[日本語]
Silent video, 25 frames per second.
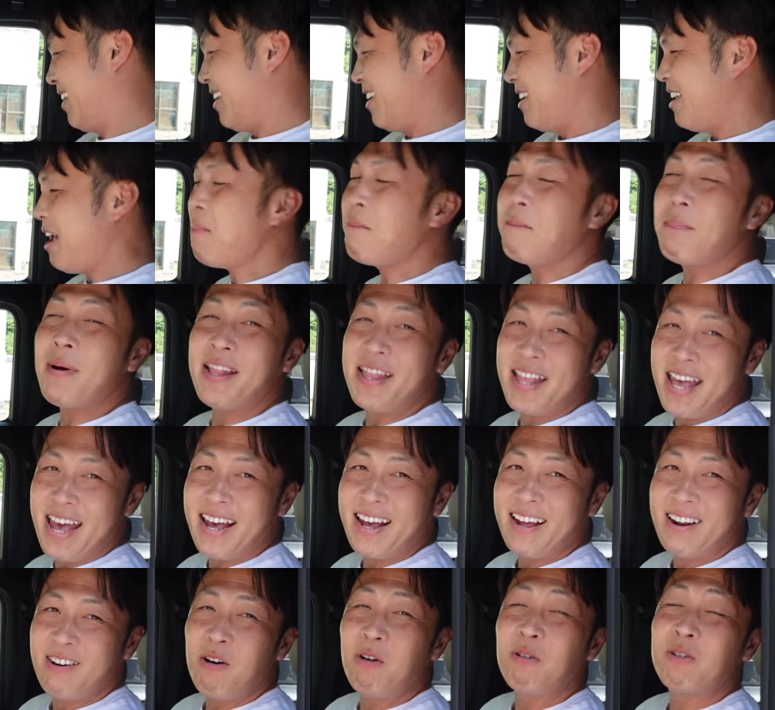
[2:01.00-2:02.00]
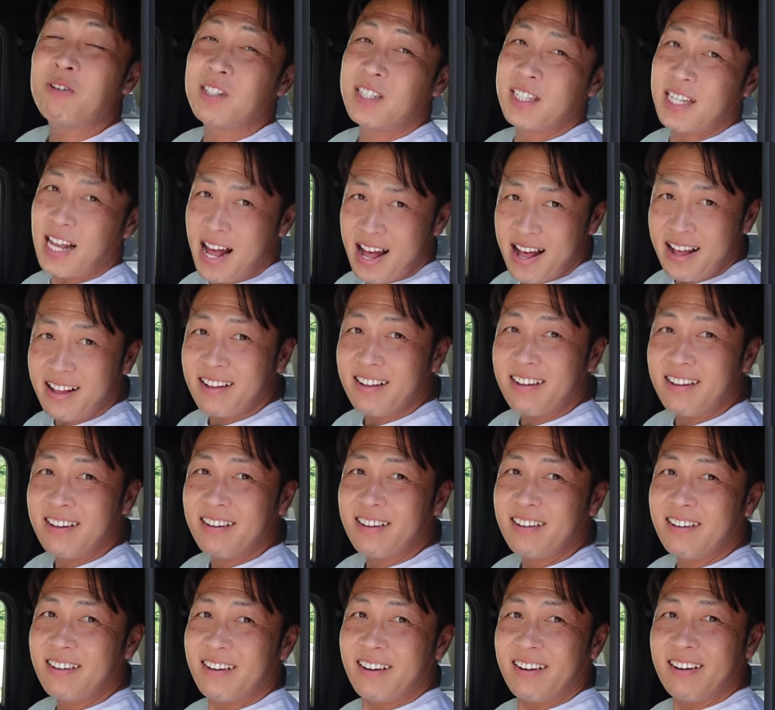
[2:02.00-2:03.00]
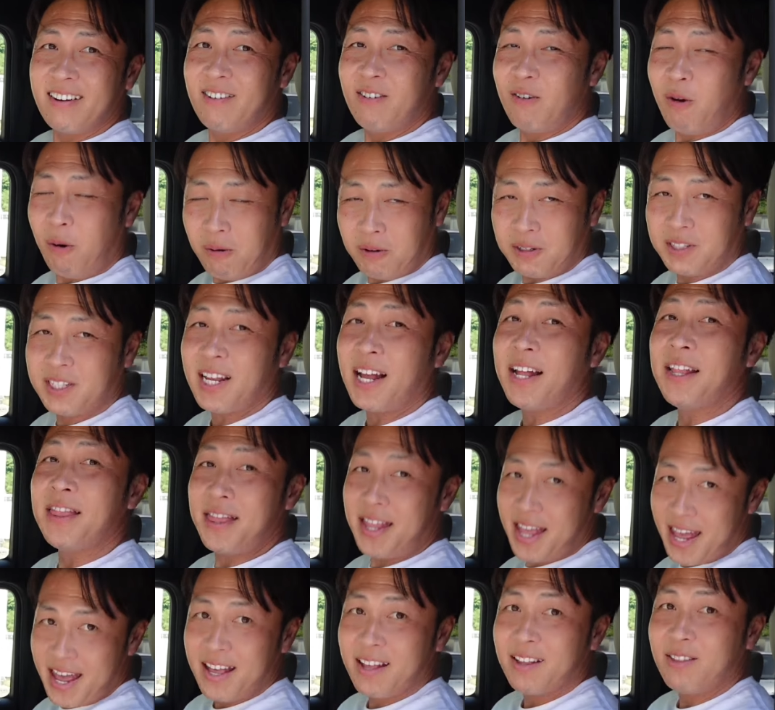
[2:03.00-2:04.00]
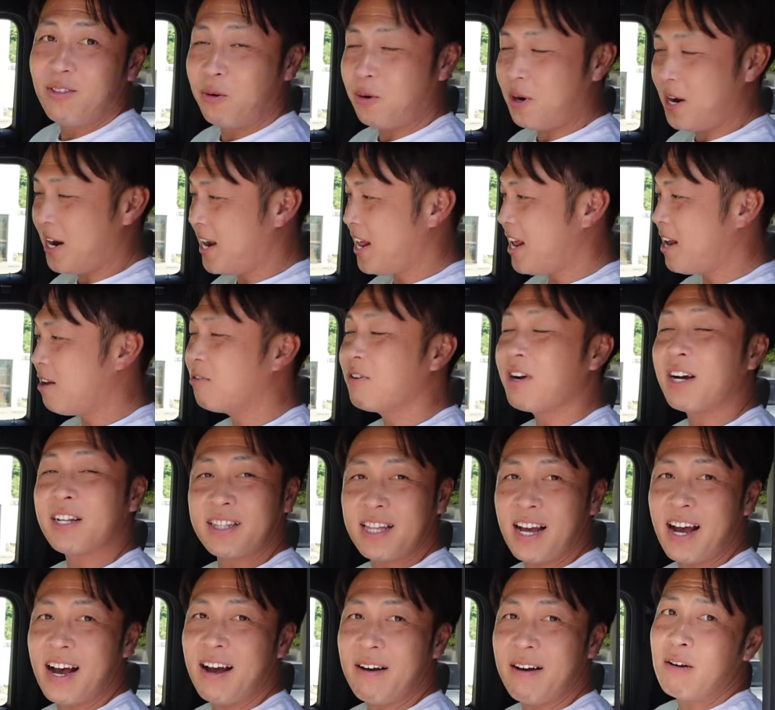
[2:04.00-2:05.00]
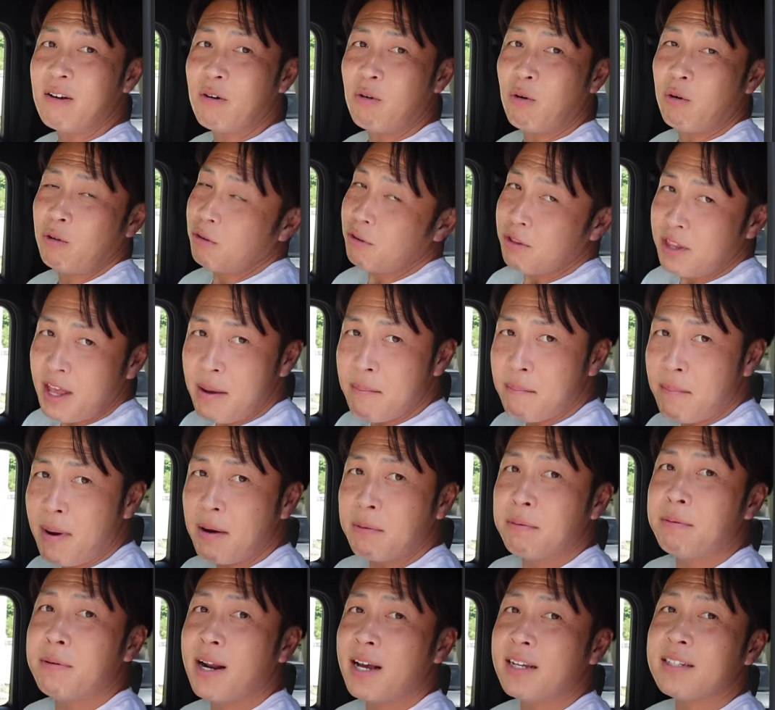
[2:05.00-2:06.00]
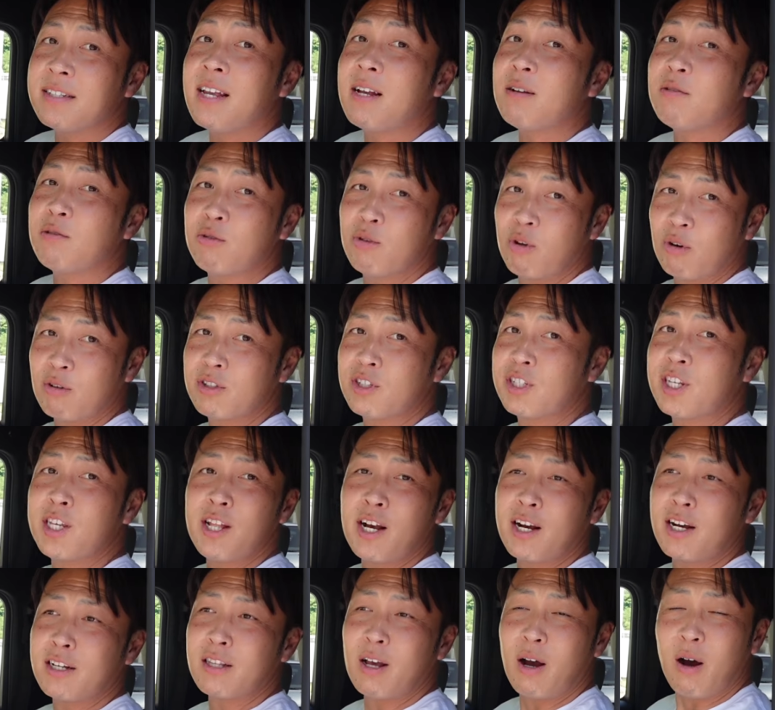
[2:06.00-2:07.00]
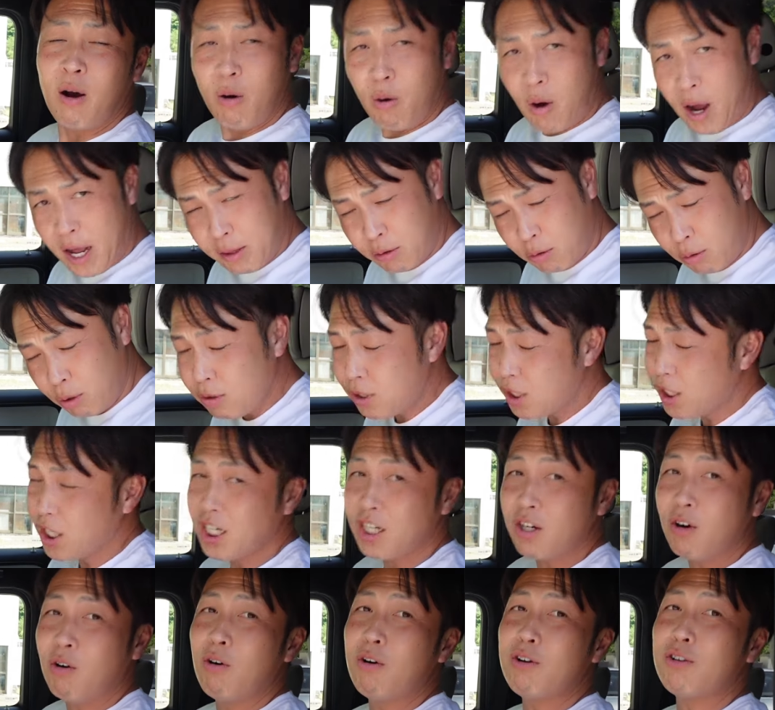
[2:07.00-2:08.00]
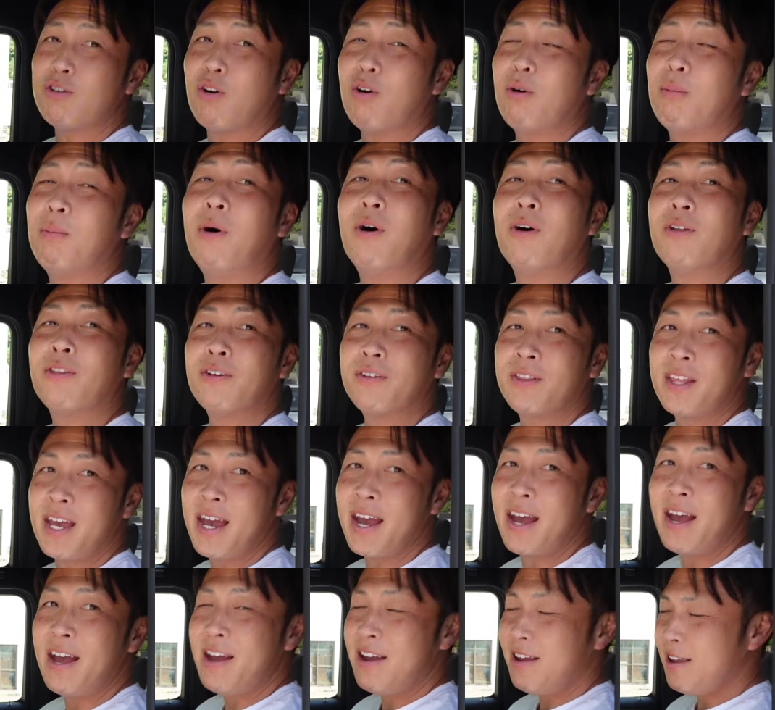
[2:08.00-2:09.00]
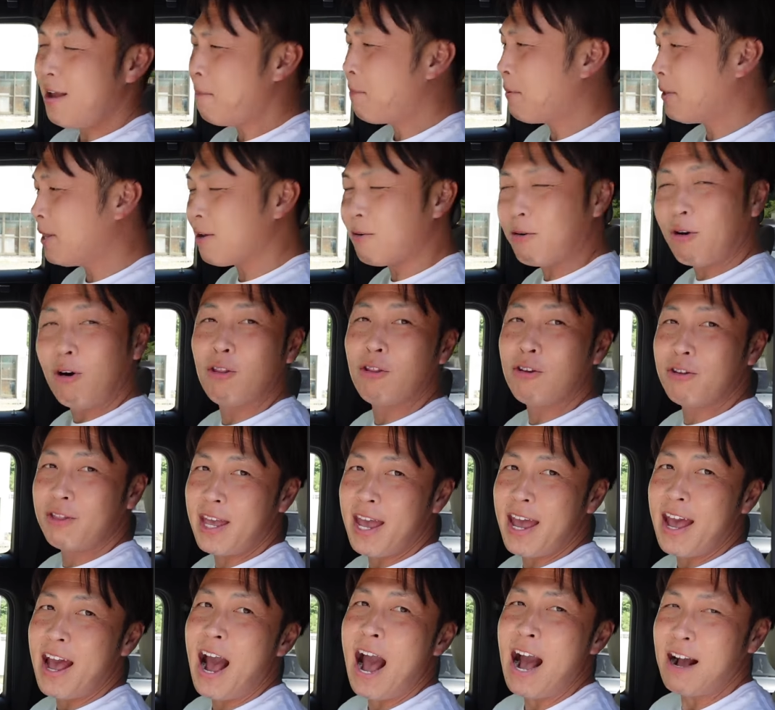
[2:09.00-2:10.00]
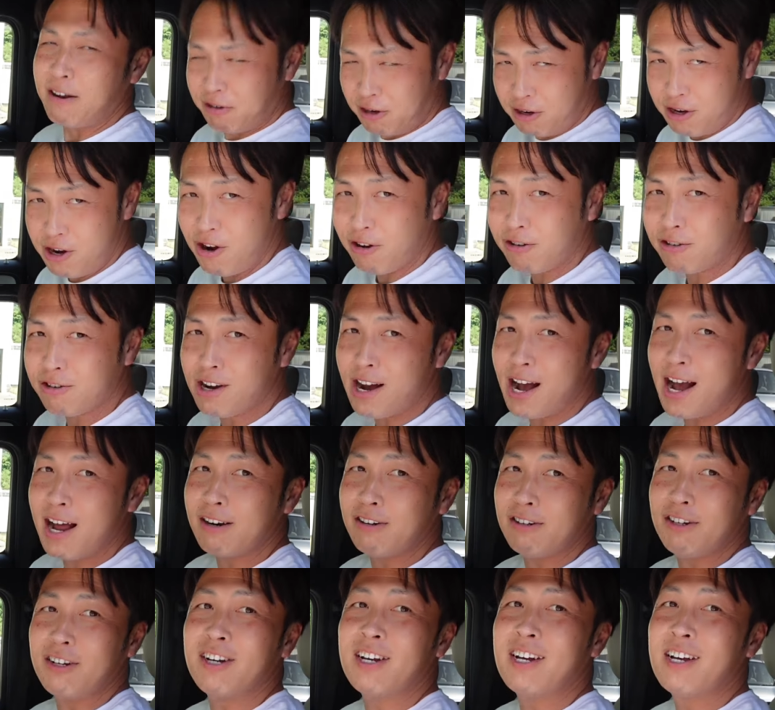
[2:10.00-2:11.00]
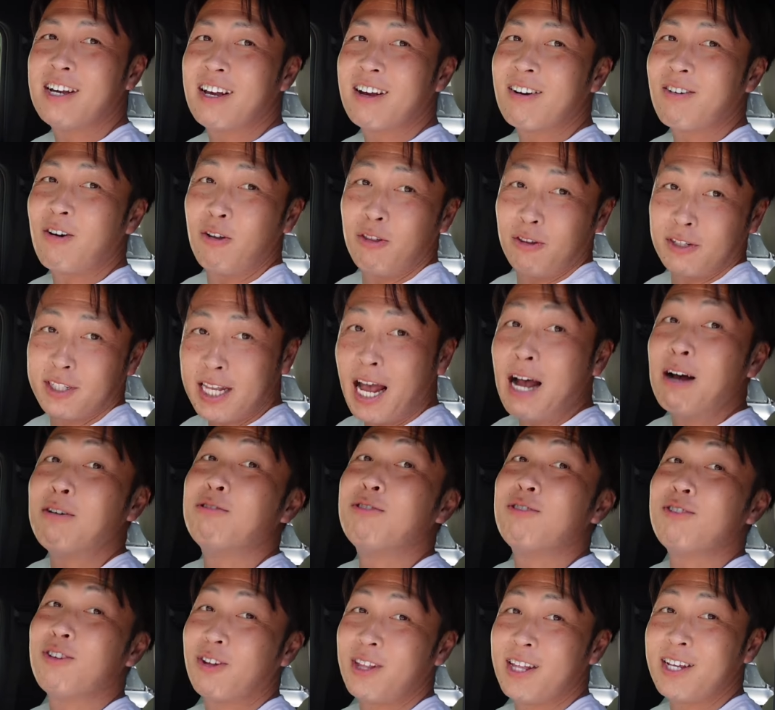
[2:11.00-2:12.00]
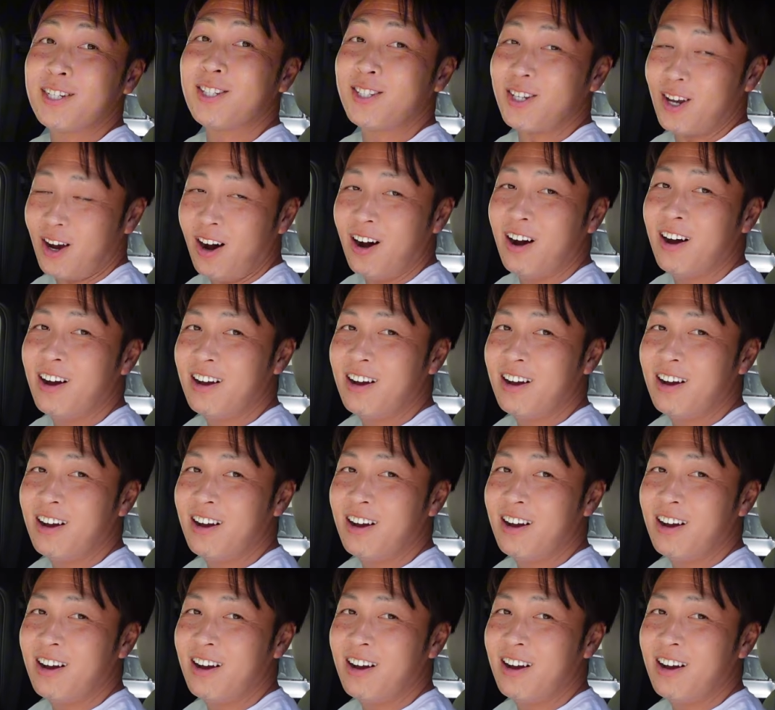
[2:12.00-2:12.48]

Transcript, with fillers: やっぱね6 3六3ね乗られる方このねマフラーサウンド好きな方圧倒的に多いと思うのでやっぱねこのね迫力あるこのサウンドですよ